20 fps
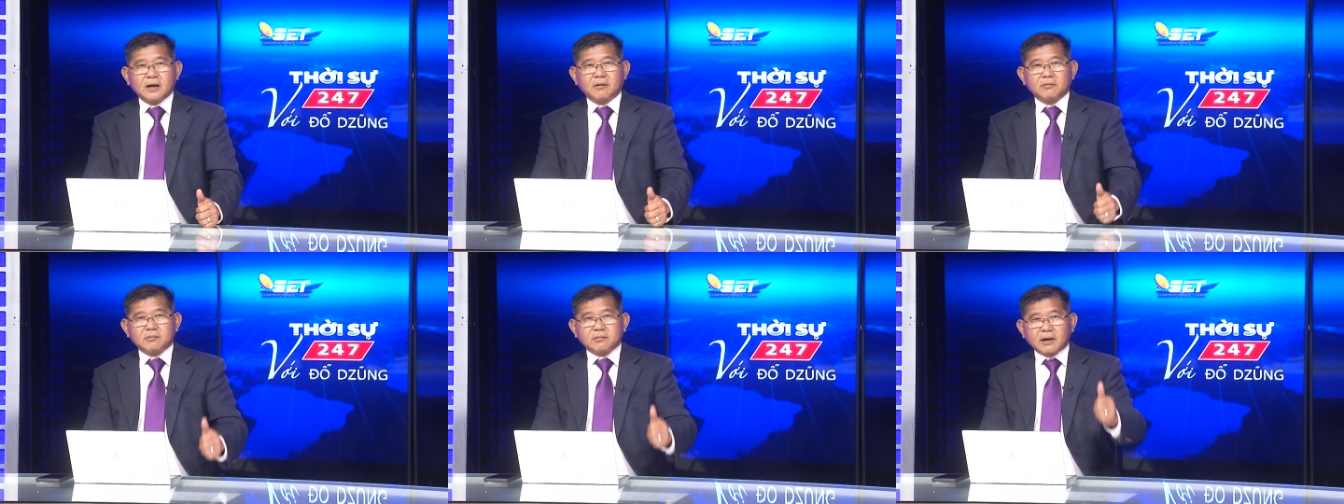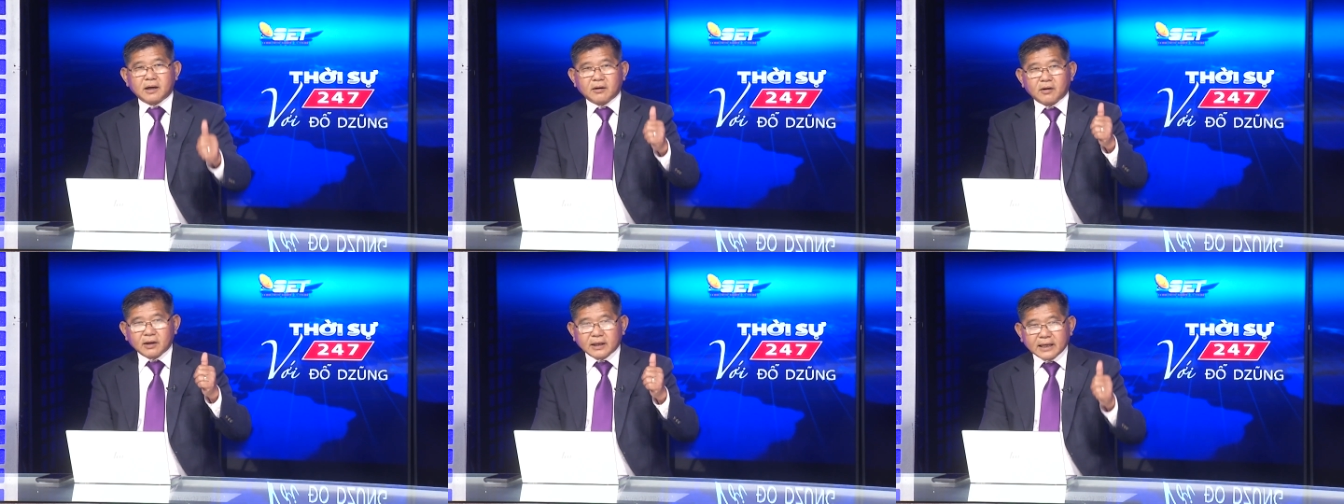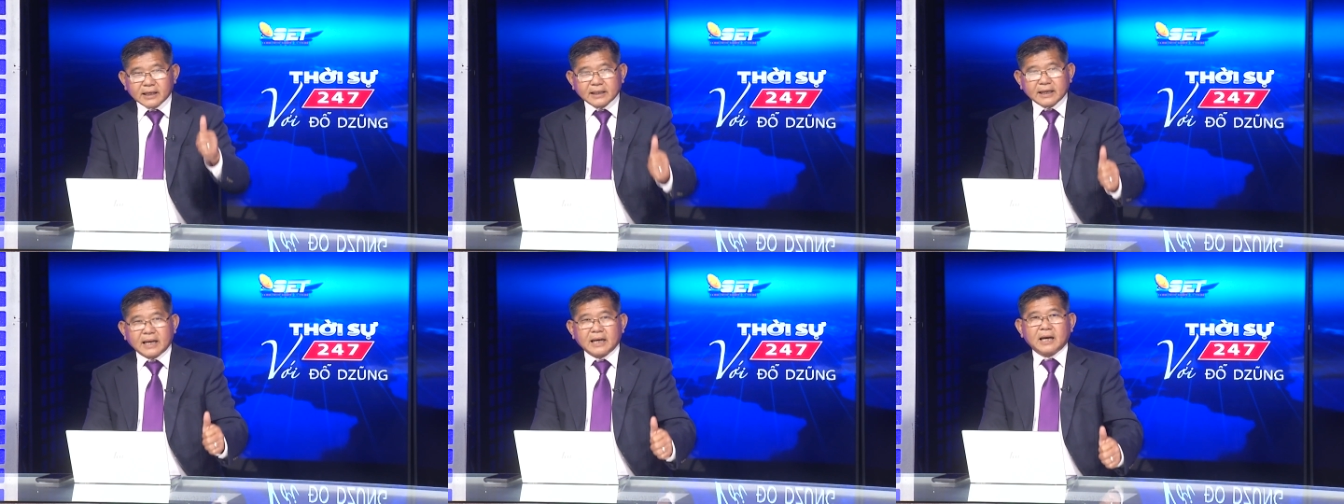ông nói
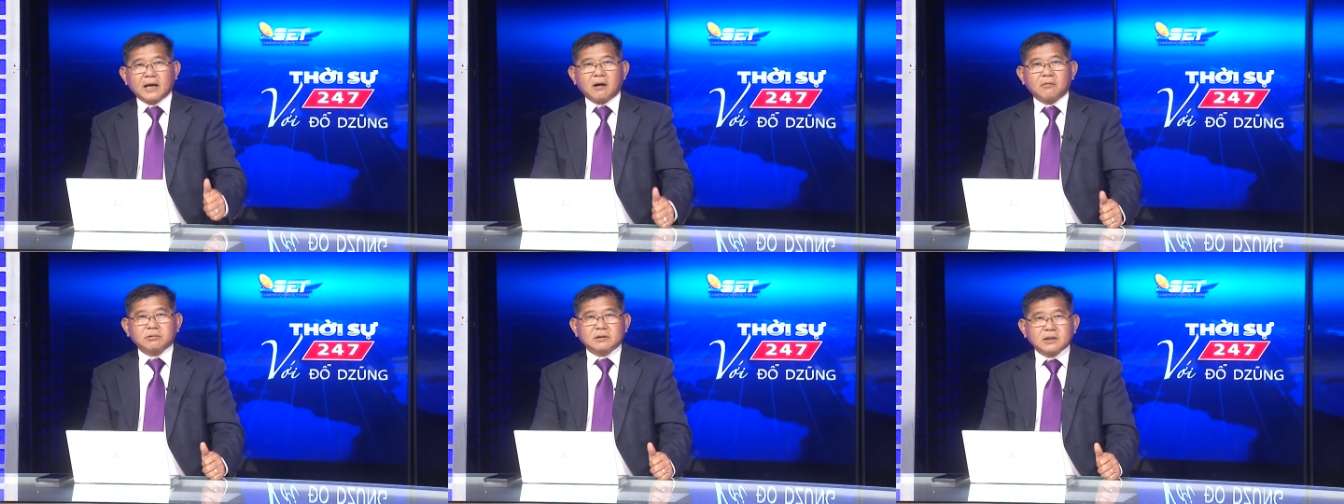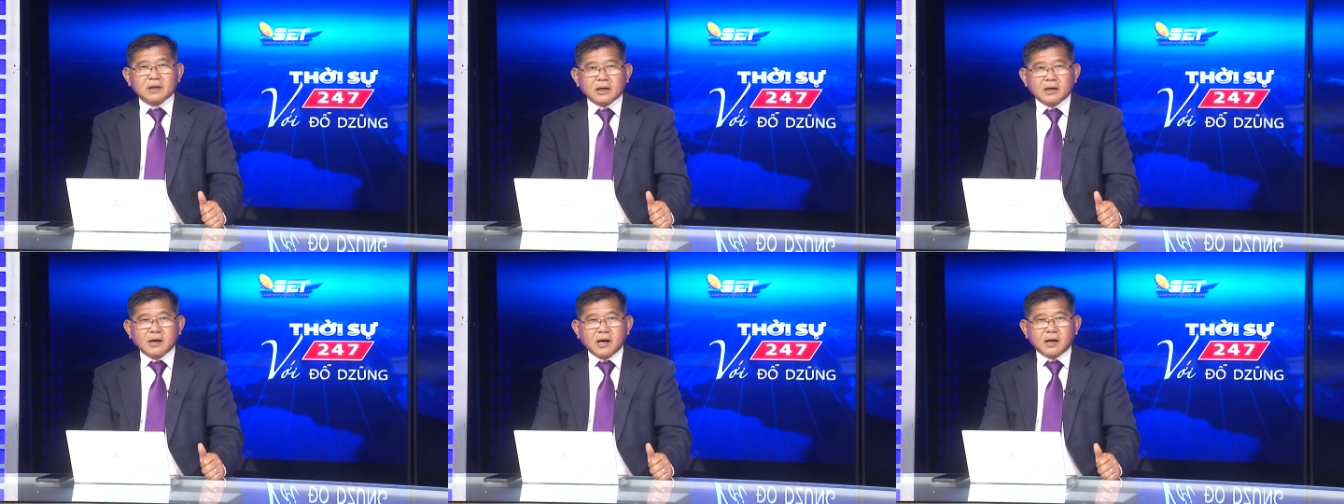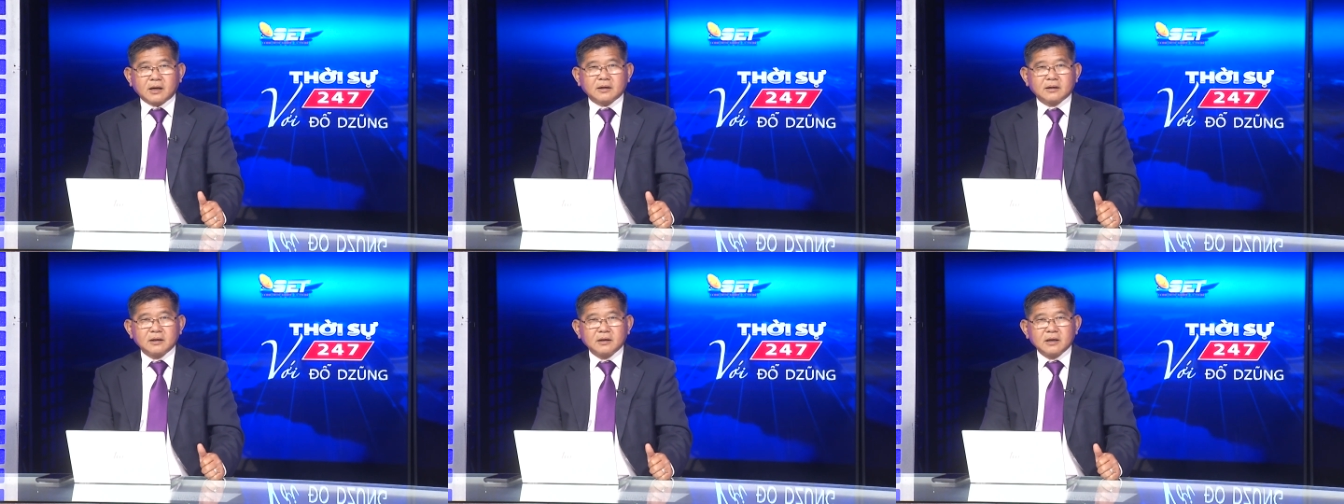cái này là không chữa
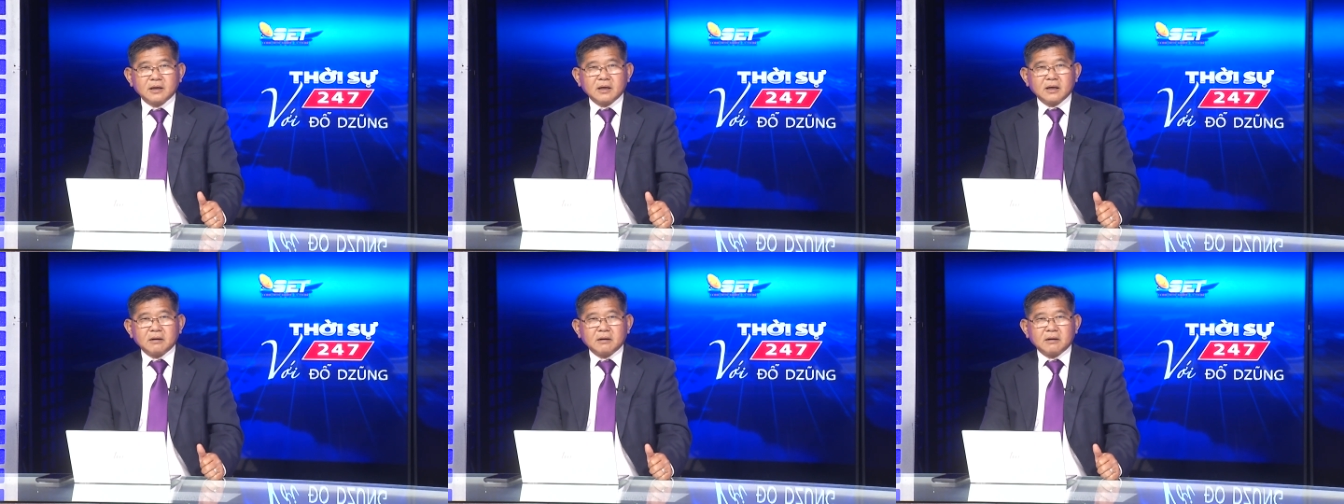được.